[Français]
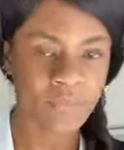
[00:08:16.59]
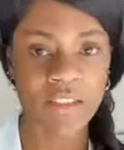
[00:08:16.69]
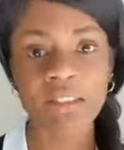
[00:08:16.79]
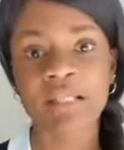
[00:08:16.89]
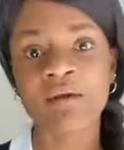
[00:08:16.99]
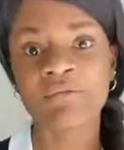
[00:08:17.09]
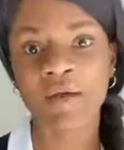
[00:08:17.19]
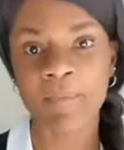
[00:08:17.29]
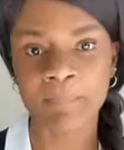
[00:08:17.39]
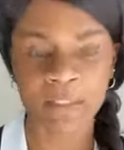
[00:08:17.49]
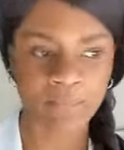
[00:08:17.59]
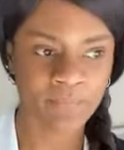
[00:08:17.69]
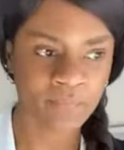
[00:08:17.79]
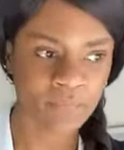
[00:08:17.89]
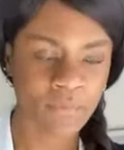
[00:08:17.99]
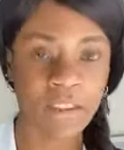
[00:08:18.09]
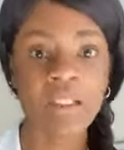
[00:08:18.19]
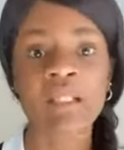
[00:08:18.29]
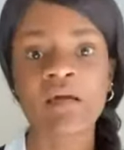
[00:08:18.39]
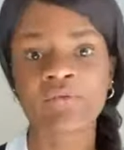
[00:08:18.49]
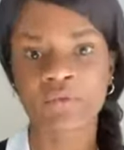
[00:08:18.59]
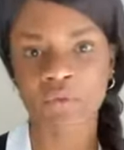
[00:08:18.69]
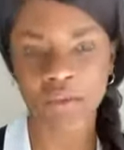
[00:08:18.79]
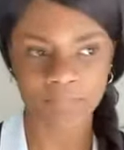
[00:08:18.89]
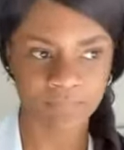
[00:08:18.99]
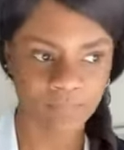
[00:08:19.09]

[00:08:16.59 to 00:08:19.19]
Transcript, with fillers: il l'a frappée, il l'a violée